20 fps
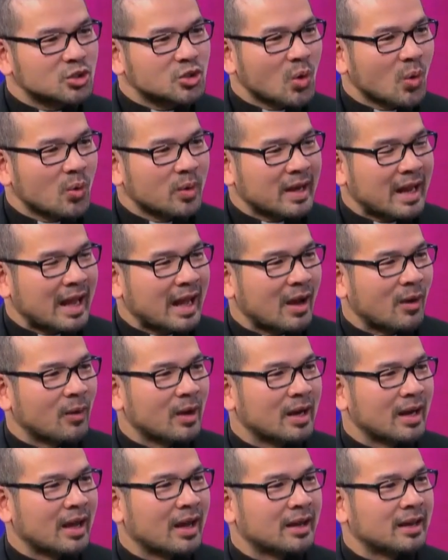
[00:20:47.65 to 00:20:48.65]
cái cái chỗ nào
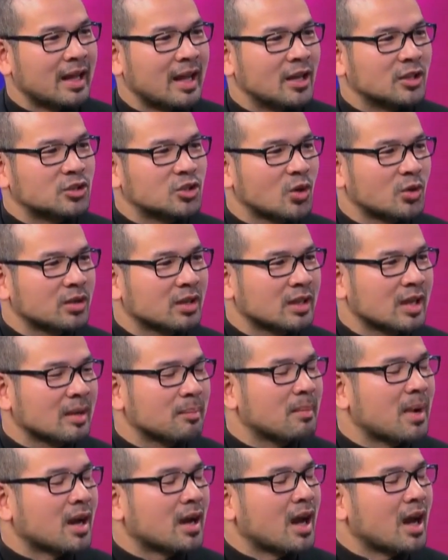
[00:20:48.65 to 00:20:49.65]
hay là để cho những
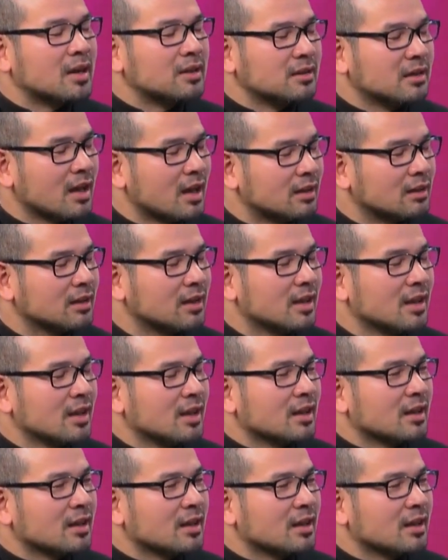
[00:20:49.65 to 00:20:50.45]
các bậc ân nhân